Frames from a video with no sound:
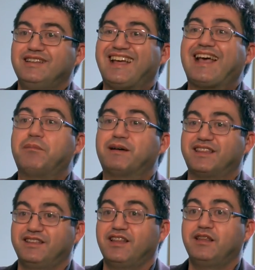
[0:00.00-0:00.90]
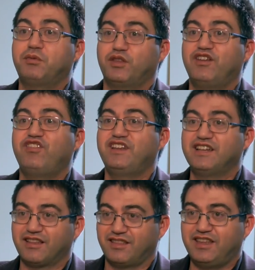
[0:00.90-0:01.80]
de capacidad de poder
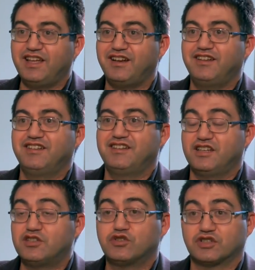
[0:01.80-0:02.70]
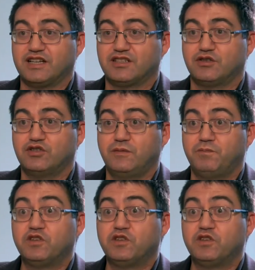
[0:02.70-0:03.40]
financiar esos gastos.